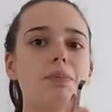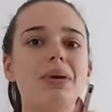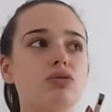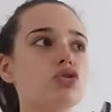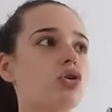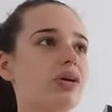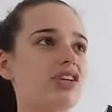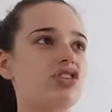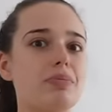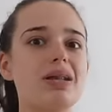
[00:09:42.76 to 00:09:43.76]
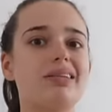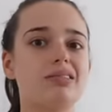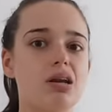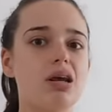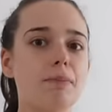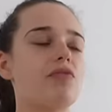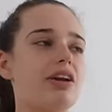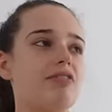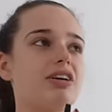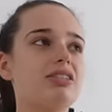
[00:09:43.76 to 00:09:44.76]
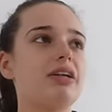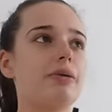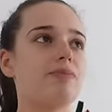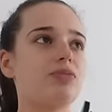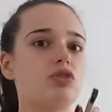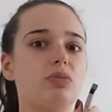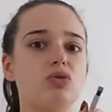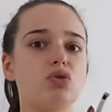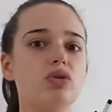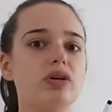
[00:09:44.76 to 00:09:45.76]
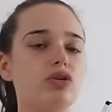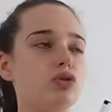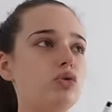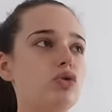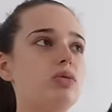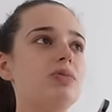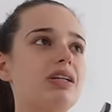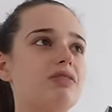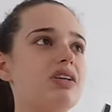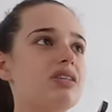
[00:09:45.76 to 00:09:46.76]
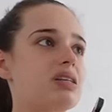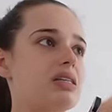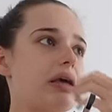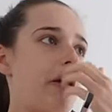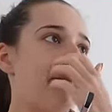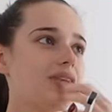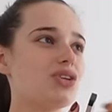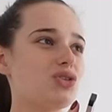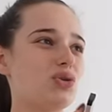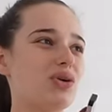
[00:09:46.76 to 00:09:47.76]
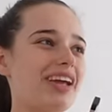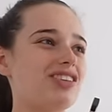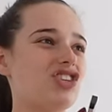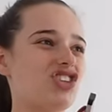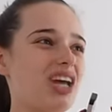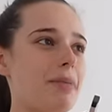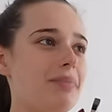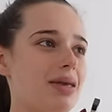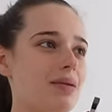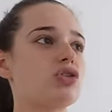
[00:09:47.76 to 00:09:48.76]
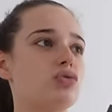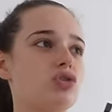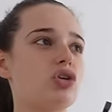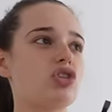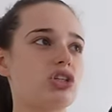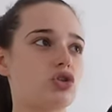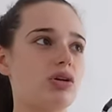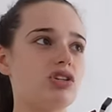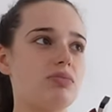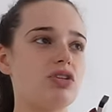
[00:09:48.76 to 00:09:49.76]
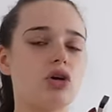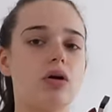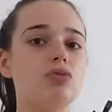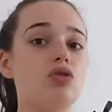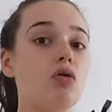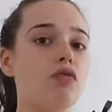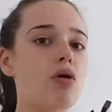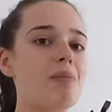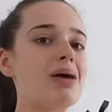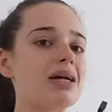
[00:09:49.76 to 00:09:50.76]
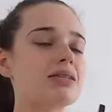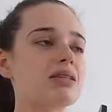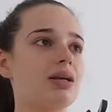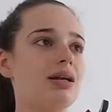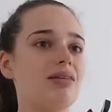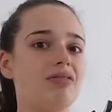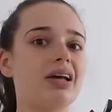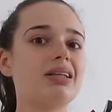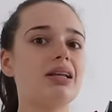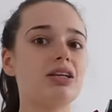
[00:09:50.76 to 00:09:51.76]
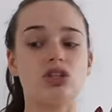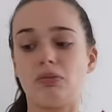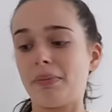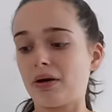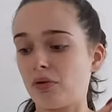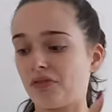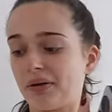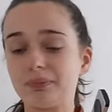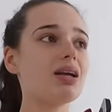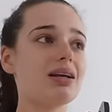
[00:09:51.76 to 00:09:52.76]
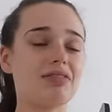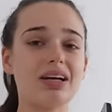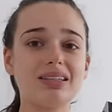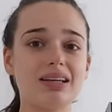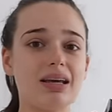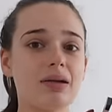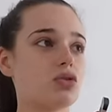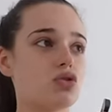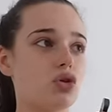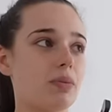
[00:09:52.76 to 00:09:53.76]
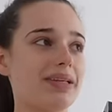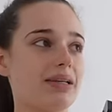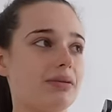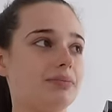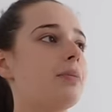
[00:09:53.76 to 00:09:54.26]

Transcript: Par contre, je regarde jamais la télé, enfin la vraie télé. Je mets toujours euh, YouTube, Netflix, etc. Je ne regarde jamais. Je vous jure que je crois que j'ai mis genre deux fois max la vraie télé, je sais même pas comment faire, la vraie télé sur ma télé.